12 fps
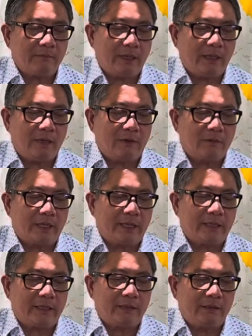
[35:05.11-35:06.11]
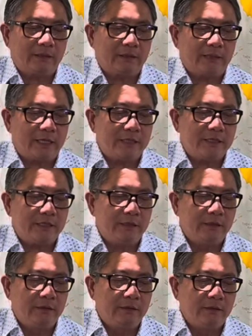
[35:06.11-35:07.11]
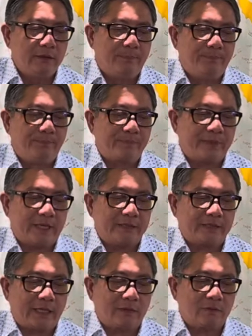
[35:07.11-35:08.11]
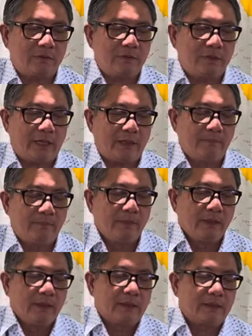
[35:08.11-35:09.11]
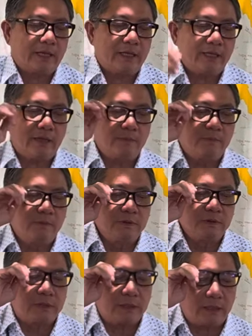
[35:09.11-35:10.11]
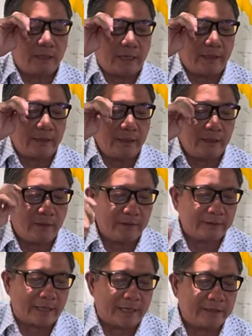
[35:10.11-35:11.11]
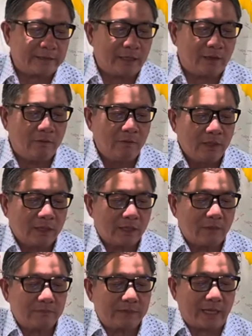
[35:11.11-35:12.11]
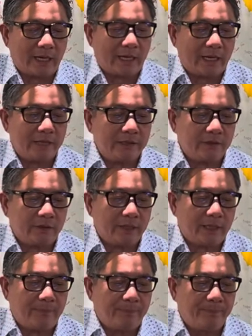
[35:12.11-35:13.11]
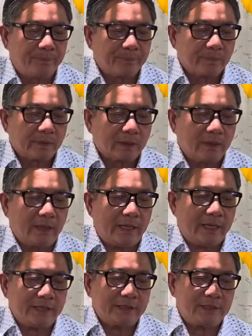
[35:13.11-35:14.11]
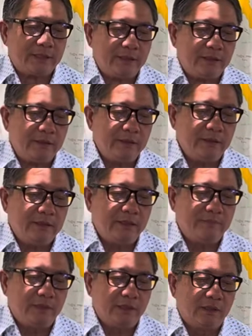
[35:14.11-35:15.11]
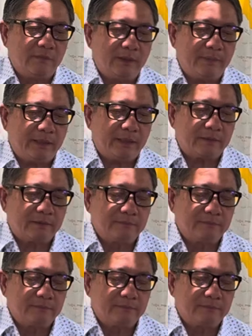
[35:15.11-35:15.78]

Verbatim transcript: Bấy lâu nay nhà nước đã giữ dùm tài sản của dân. Nay dân muốn xin lại thế thôi, tại sao không trả lại cho dân? Có lẽ chỉ Diêm Dương mới biết.